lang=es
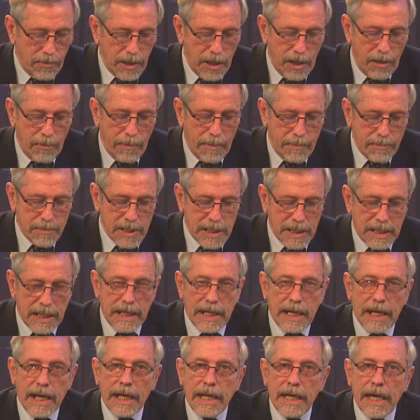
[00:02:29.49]
Y lo vamos a
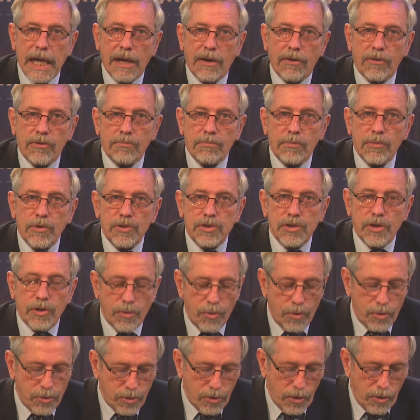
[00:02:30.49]
tener aquí con mucho
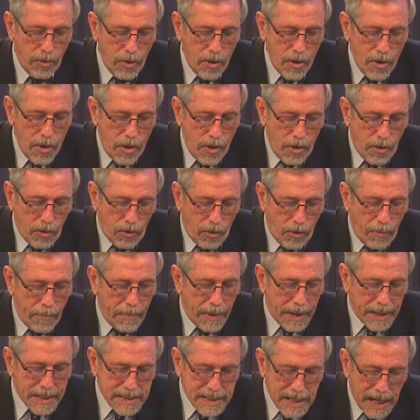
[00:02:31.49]
gusto
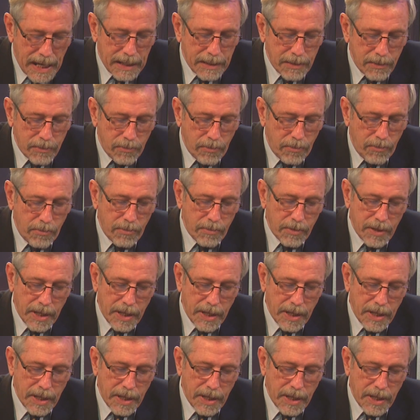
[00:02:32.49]
conversando.